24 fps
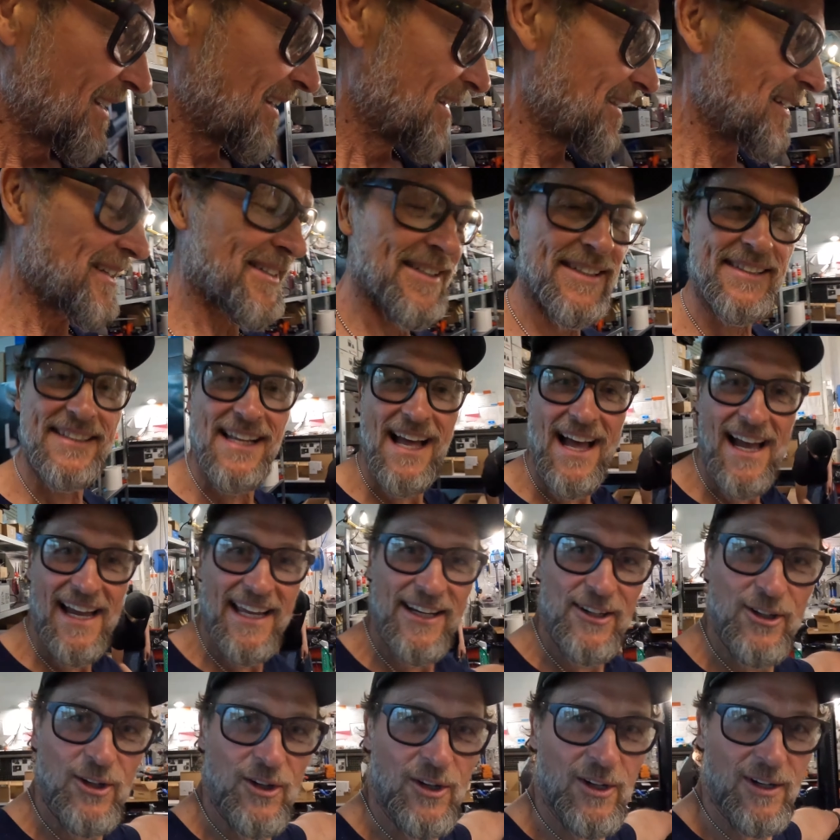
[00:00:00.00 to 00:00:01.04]
this is
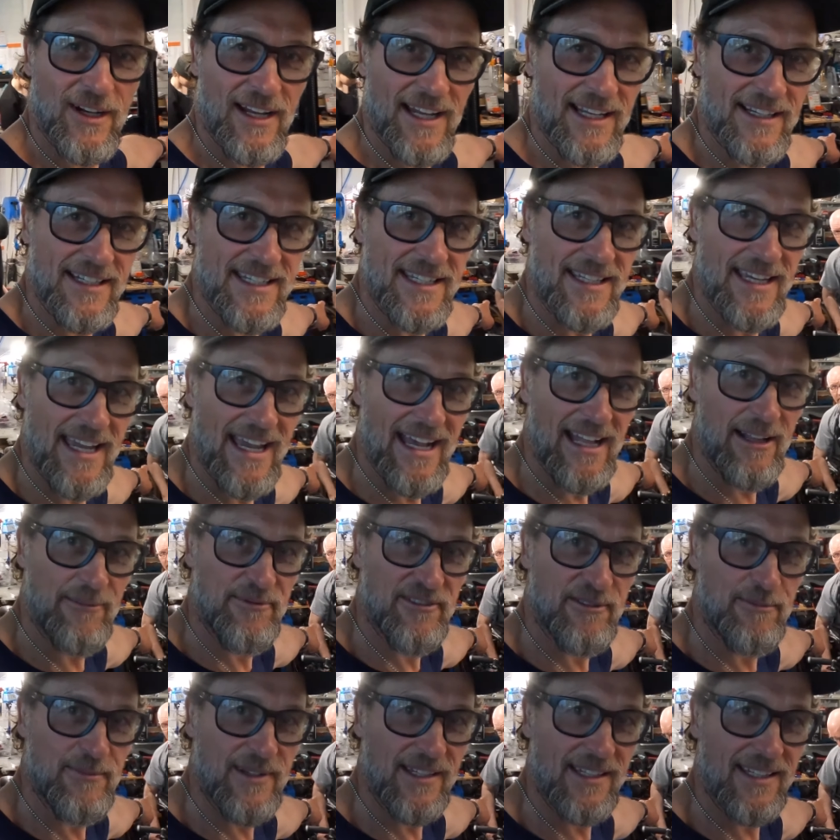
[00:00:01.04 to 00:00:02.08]
Aino and he
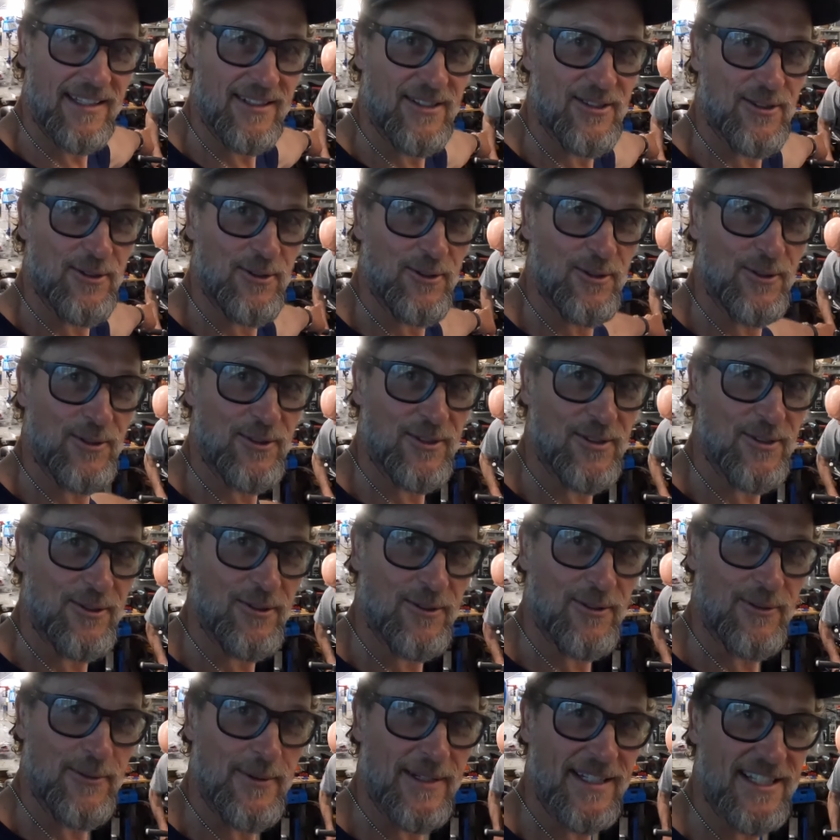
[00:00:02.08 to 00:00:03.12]
helps me to,
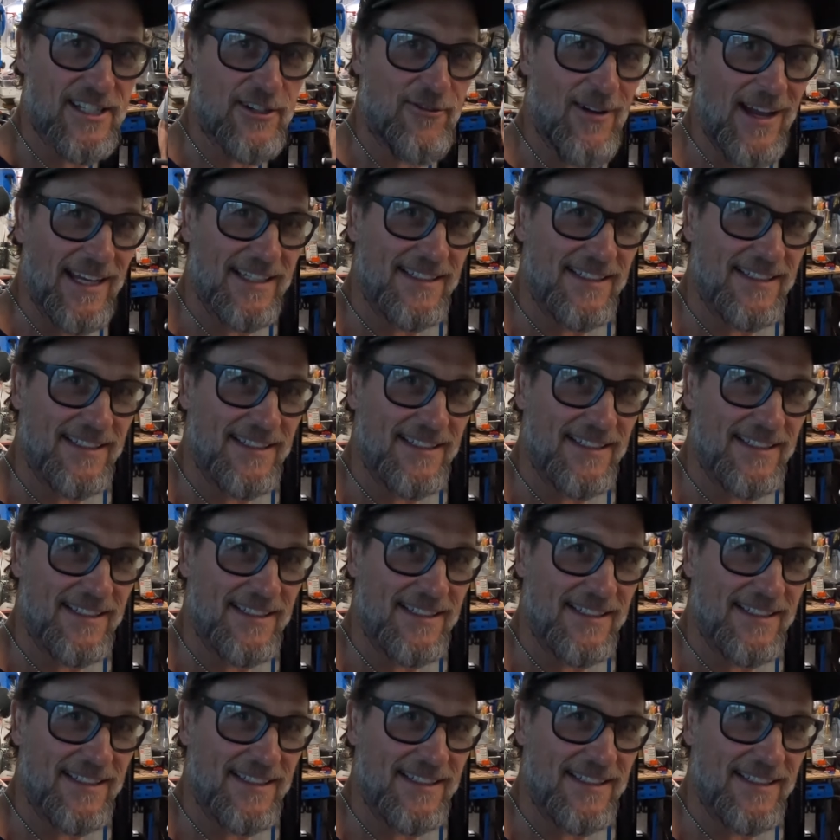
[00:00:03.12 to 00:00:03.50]
to try